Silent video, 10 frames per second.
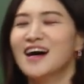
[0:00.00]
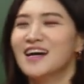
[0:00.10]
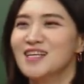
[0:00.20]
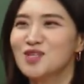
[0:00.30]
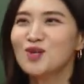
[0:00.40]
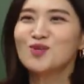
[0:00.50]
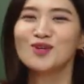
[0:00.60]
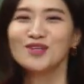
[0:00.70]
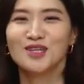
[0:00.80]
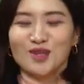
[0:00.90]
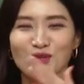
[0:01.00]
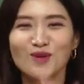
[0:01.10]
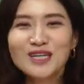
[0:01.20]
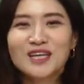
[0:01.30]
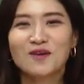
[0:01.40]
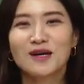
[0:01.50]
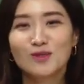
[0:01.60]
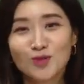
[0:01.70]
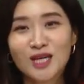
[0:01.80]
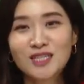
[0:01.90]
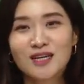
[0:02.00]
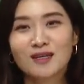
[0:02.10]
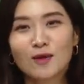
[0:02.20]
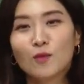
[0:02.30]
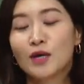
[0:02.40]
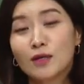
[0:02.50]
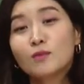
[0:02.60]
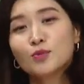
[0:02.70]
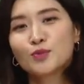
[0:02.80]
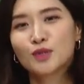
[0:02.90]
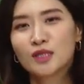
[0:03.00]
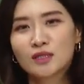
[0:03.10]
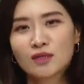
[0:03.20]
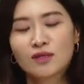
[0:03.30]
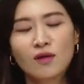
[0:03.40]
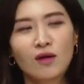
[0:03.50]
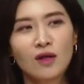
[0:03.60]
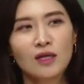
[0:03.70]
이천육 년 이후의 상황을 또 찾아야 되고, 뭐 이런 부분들이 있어서